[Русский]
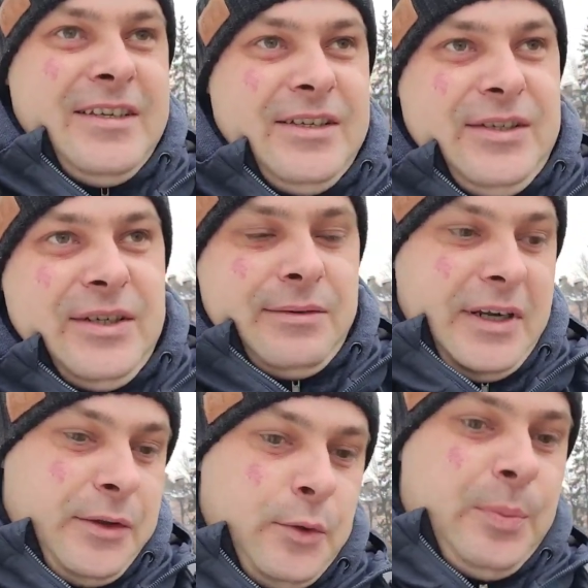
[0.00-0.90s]
и
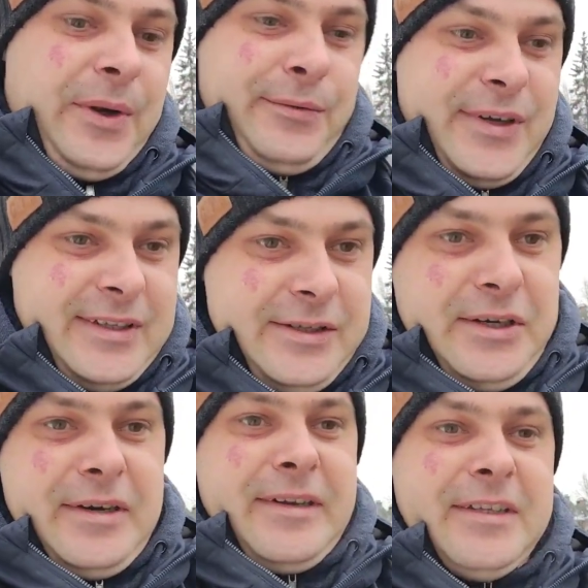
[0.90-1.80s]
говорит, о, привет,
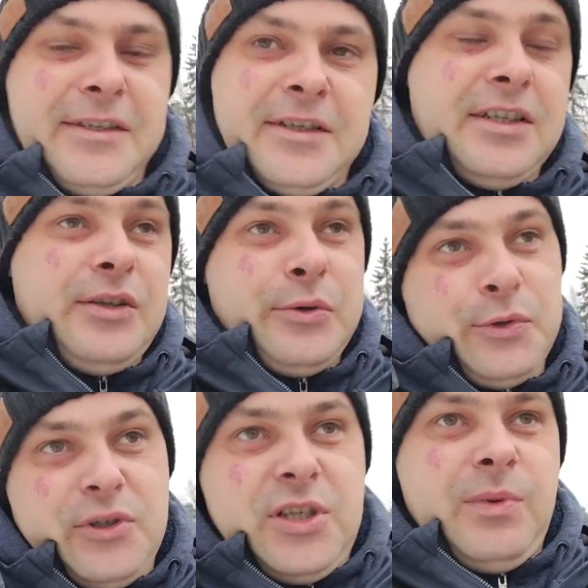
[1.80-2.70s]
Игорь, я тебя
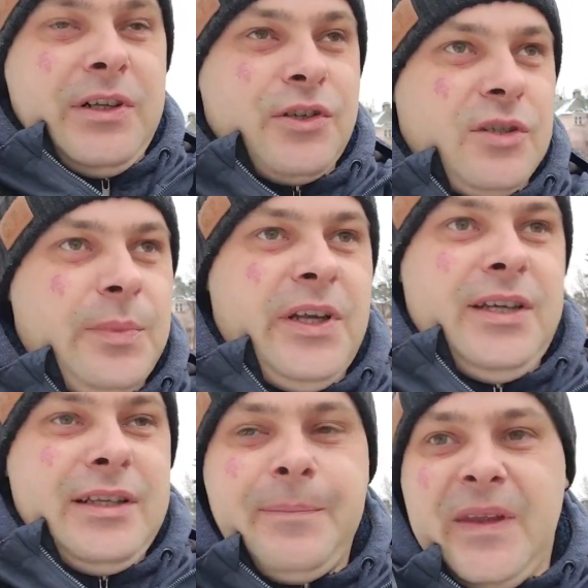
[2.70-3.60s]
смотрю, тоже было очень
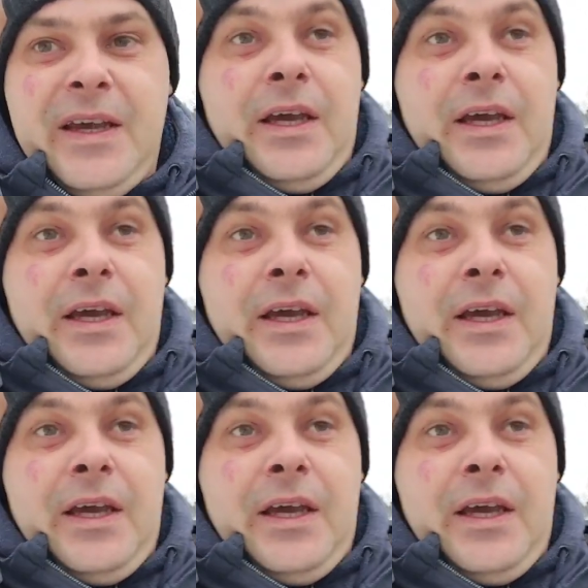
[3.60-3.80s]
приятно.